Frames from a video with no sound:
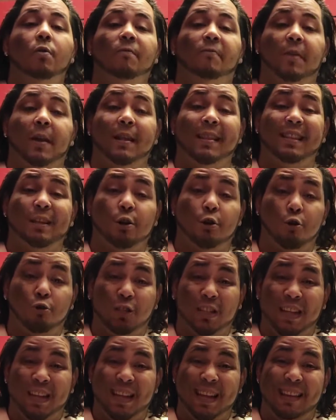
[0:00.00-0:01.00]
Freddy
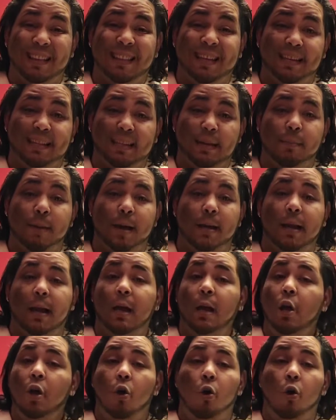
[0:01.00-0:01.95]
Roche en esta semana.